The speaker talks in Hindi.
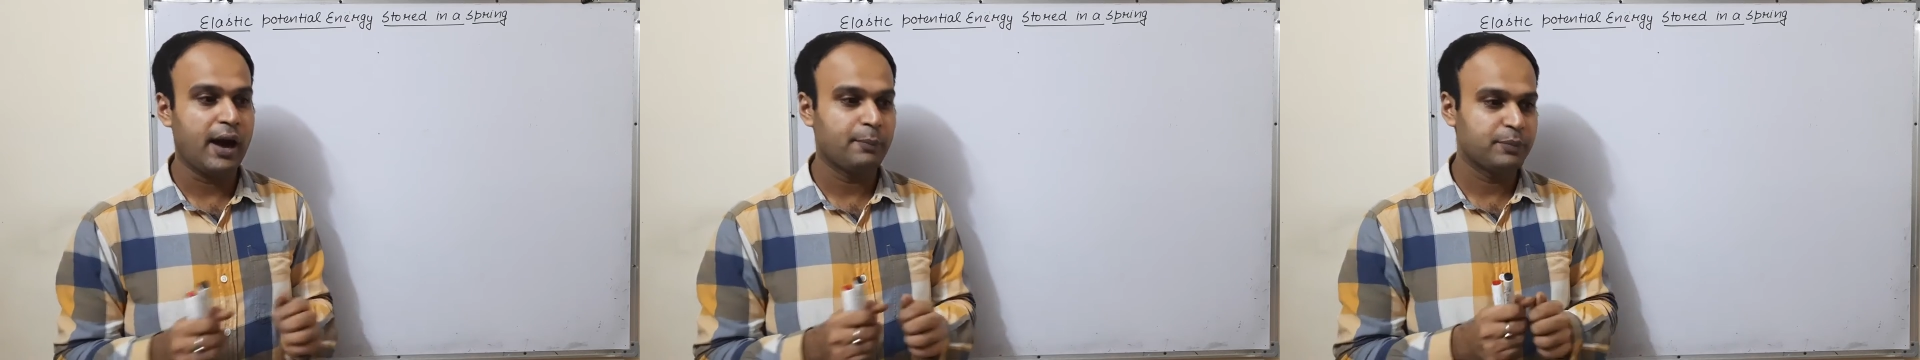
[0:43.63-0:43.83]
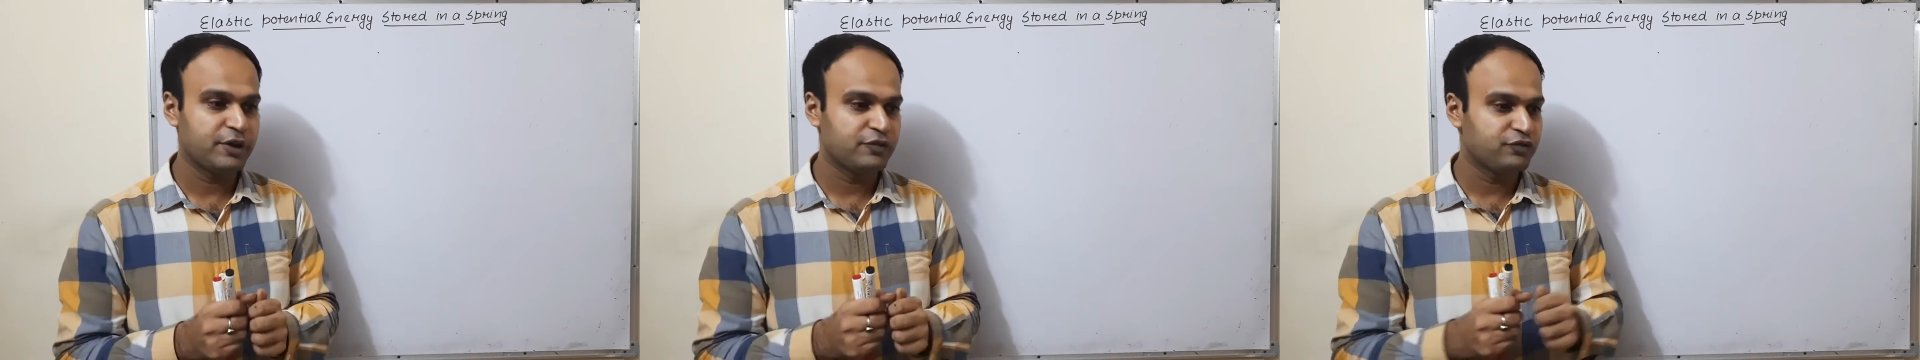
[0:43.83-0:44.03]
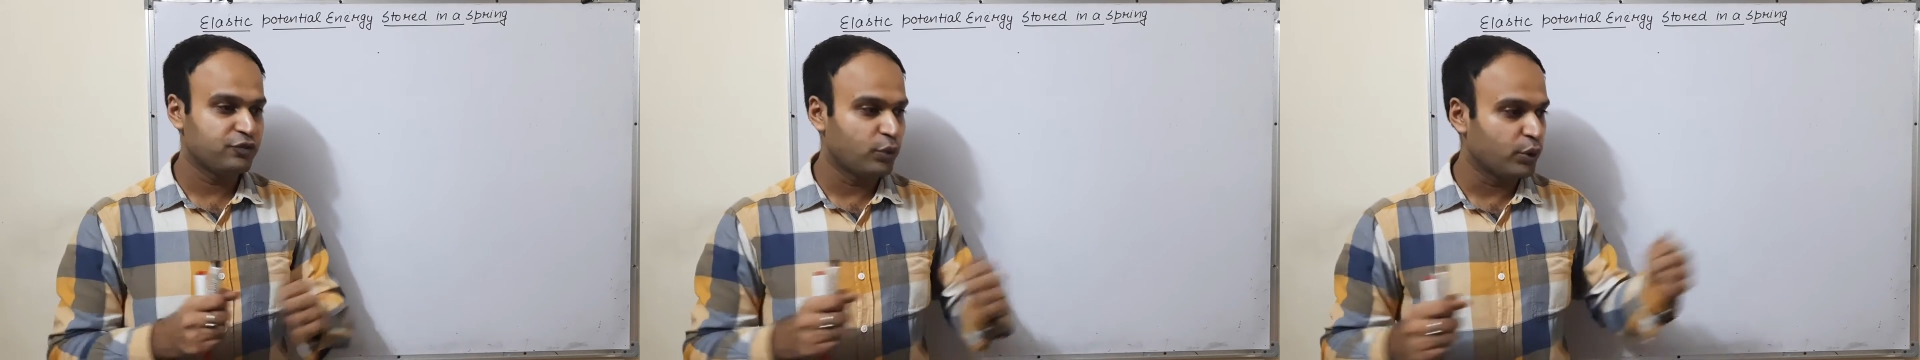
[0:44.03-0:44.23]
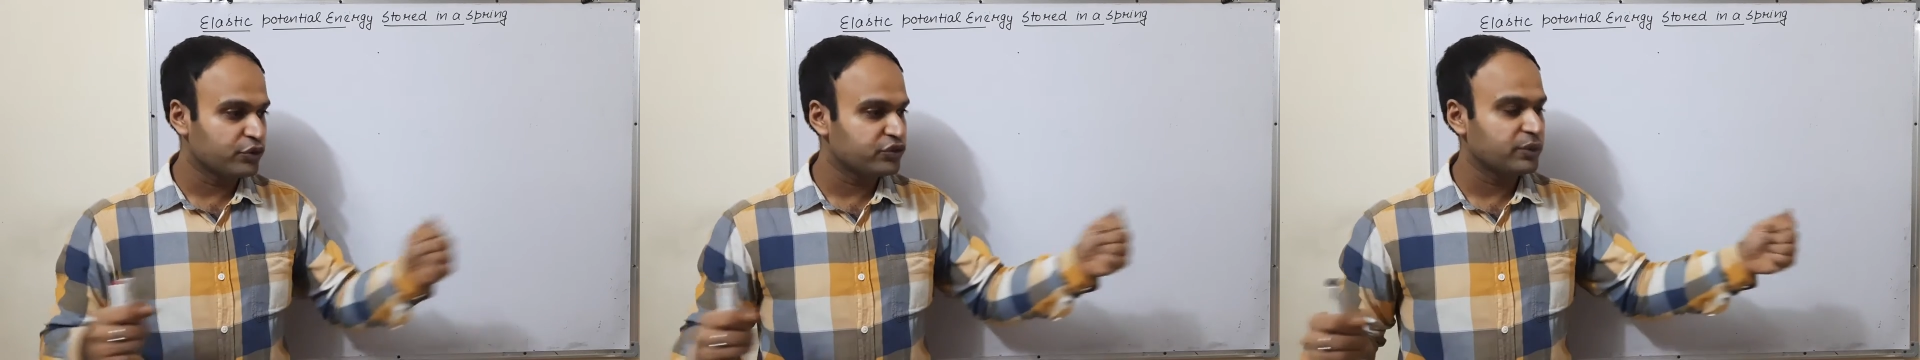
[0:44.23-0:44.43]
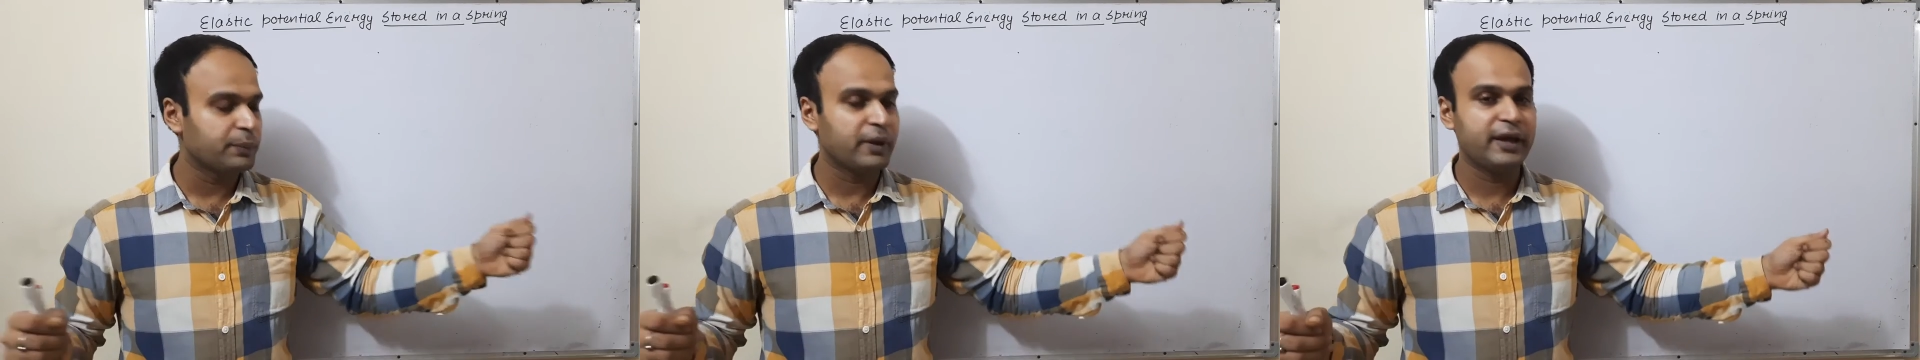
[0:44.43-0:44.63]
आपने
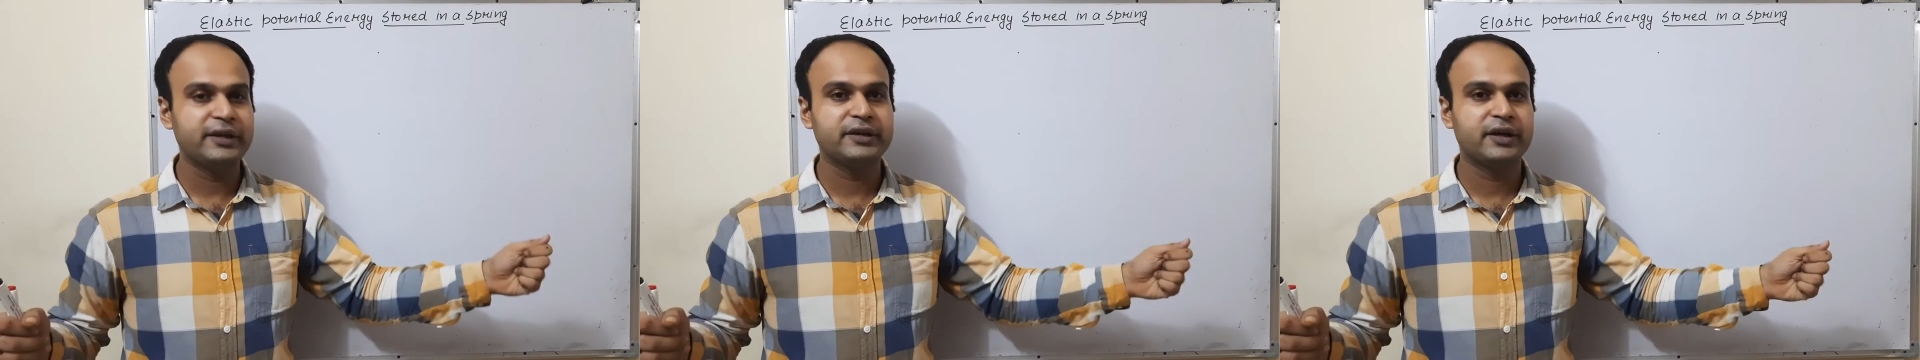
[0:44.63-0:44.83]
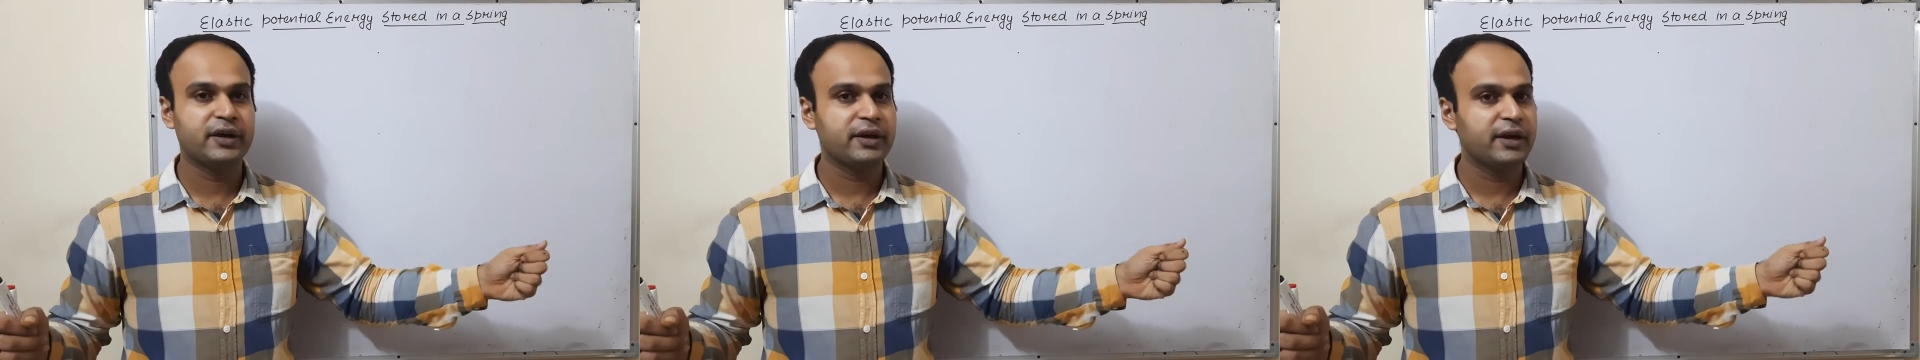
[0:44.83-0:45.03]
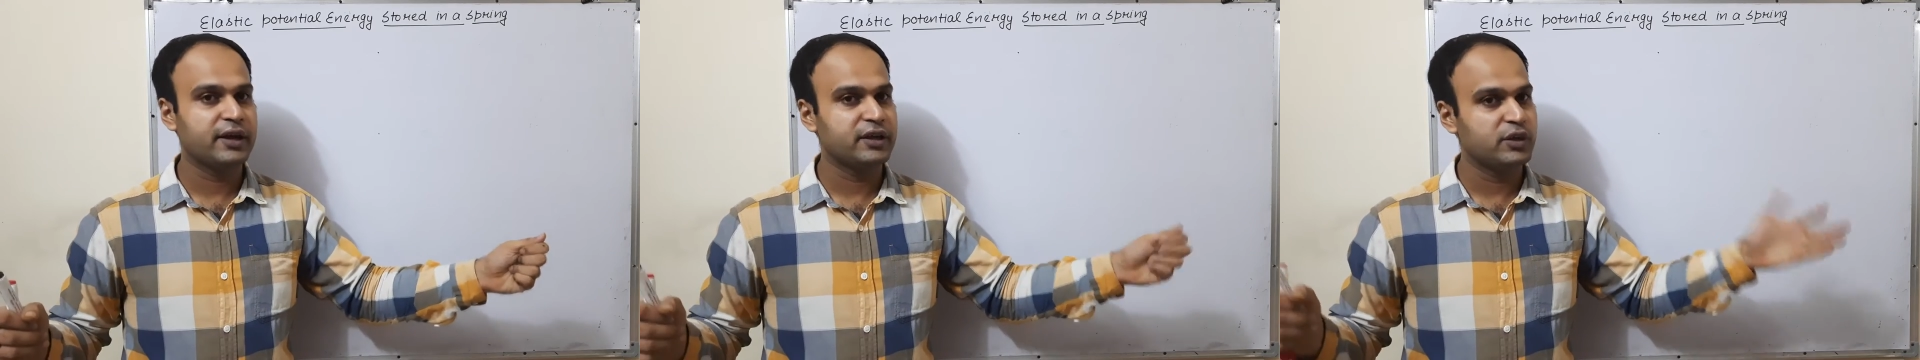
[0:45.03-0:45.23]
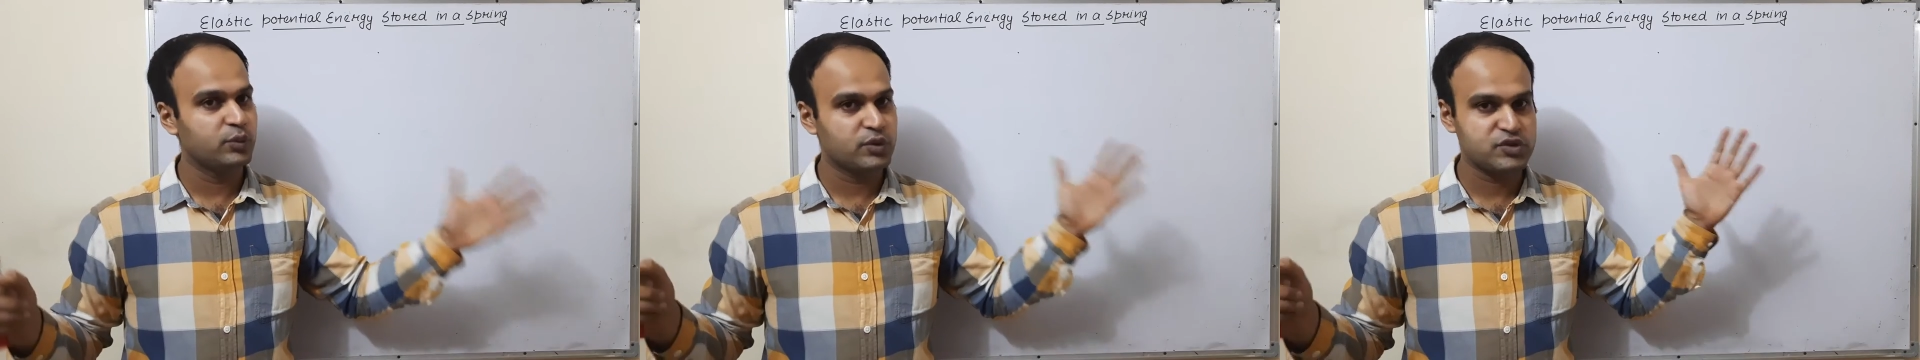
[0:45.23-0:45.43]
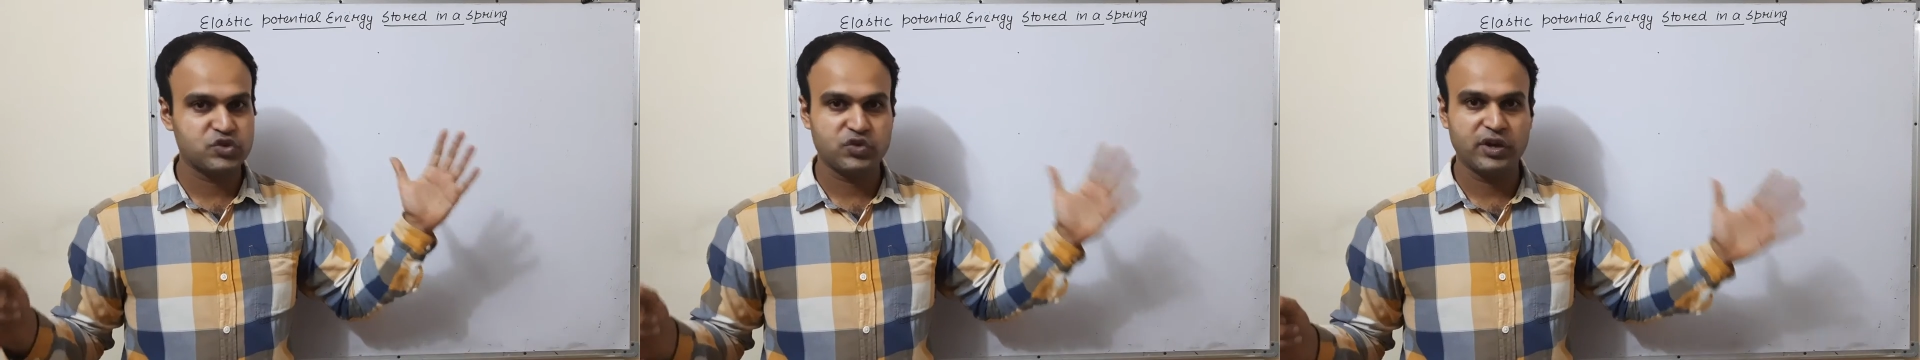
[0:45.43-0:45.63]
फोर्स अप्लाई करना है कि
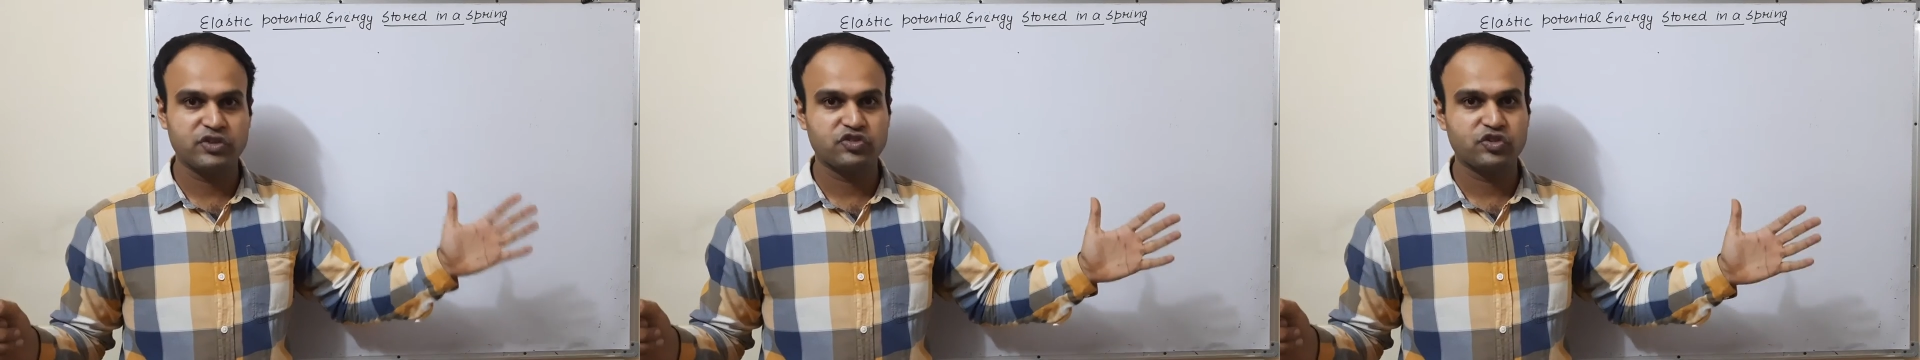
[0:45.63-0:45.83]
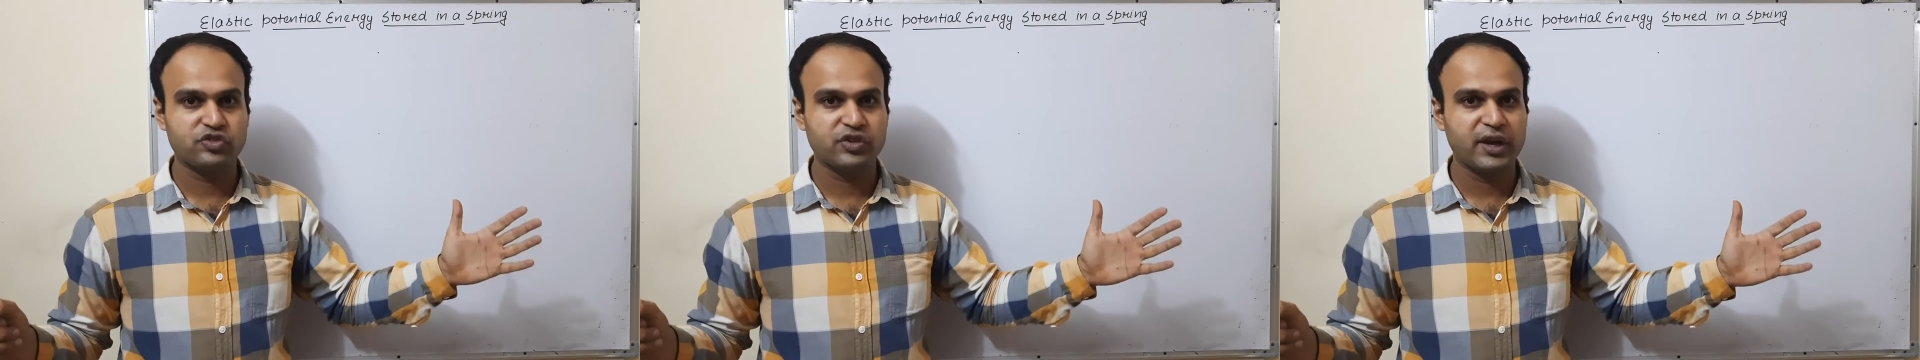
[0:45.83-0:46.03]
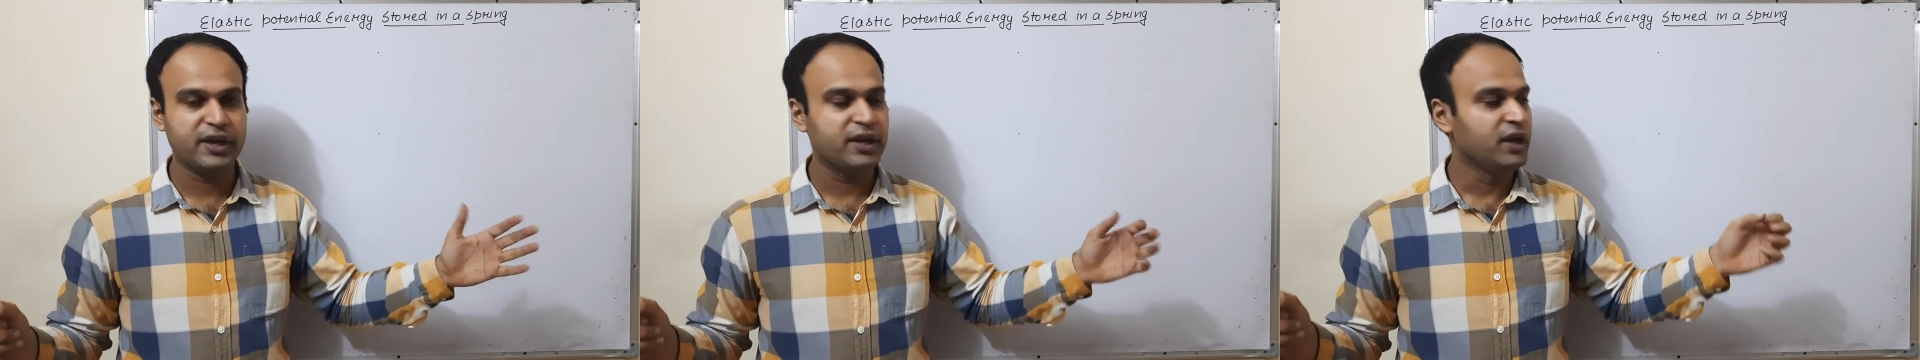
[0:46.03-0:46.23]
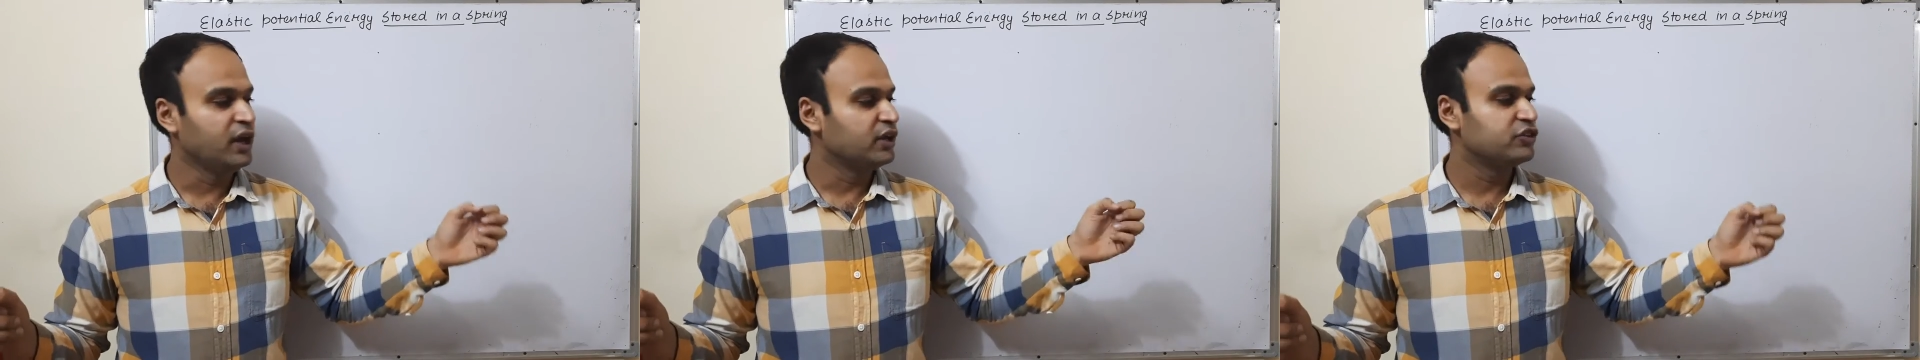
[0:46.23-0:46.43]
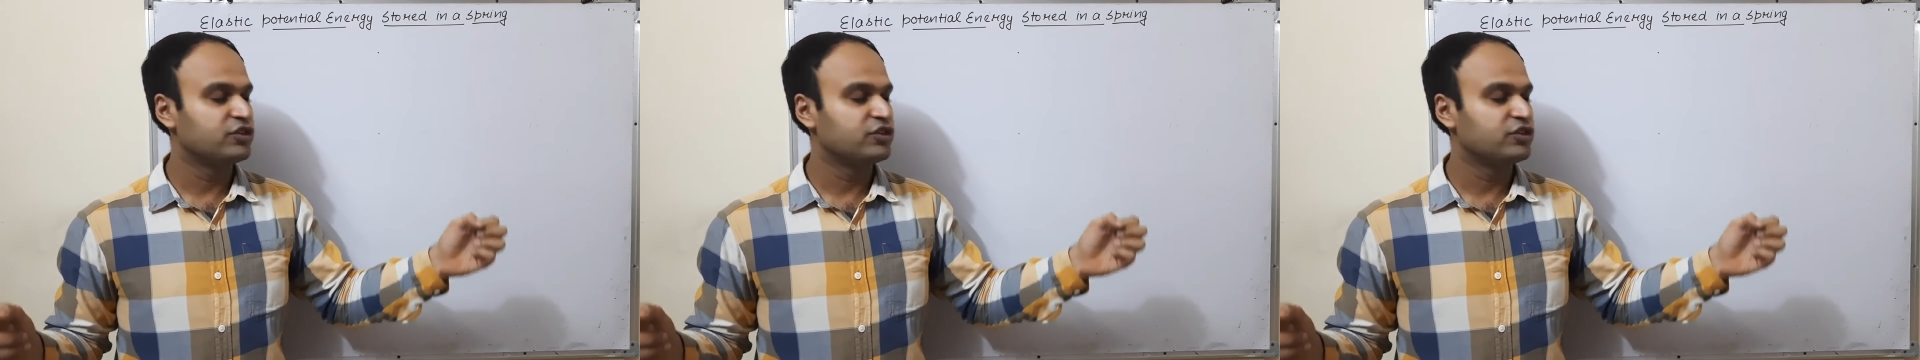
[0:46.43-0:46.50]
वो स्ट्रेच हो जाए